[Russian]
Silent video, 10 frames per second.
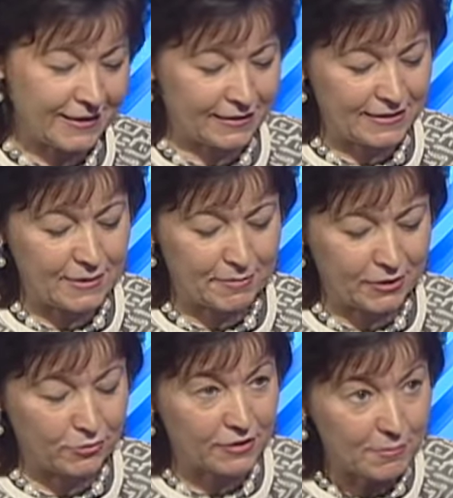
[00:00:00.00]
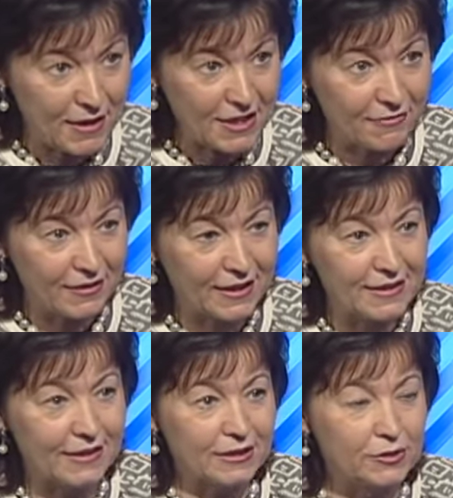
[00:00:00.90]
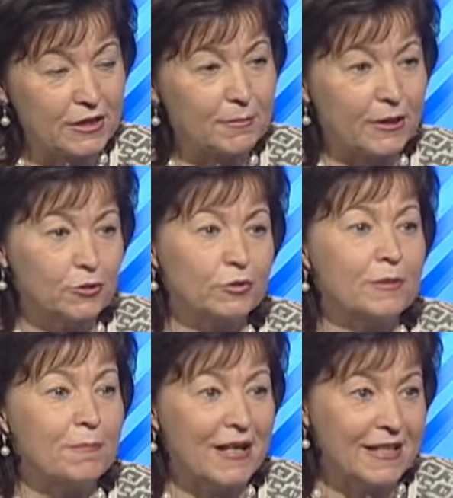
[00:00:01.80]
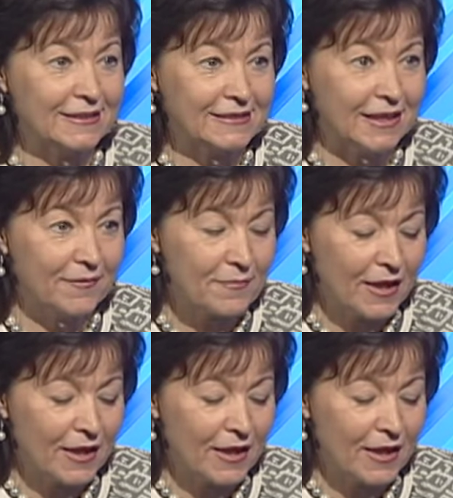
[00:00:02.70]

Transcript: какие продукты менее вредные, какие продукты полезные.